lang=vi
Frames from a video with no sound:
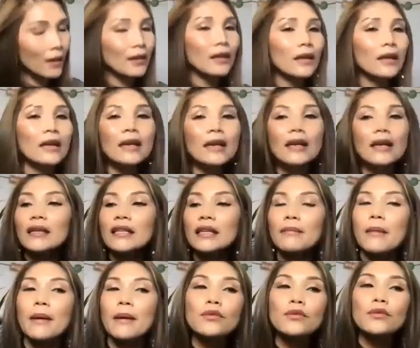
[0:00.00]
thì khi anh chị
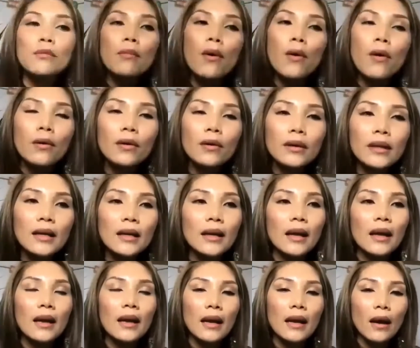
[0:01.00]
bấm số 4 đó
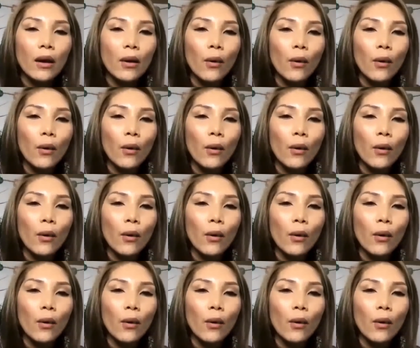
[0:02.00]
là